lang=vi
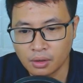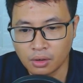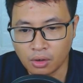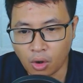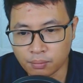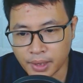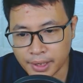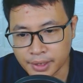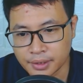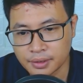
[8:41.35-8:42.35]
Hôm
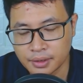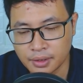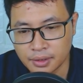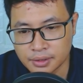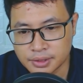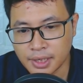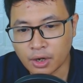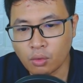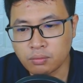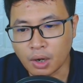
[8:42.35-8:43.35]
nay Di là
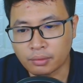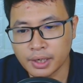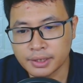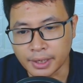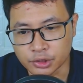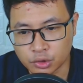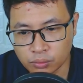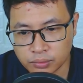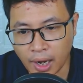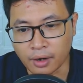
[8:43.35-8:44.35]
cung Ngọc Kinh Thành
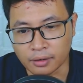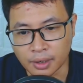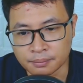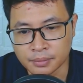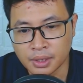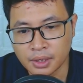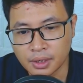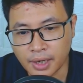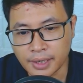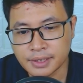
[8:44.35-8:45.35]
chúng đã hàng lâm
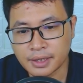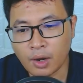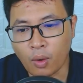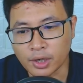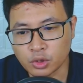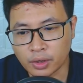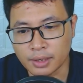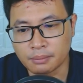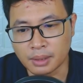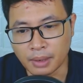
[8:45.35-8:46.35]
Gây ra tai họa cho
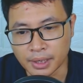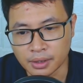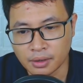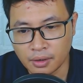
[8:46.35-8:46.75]
kỳ 17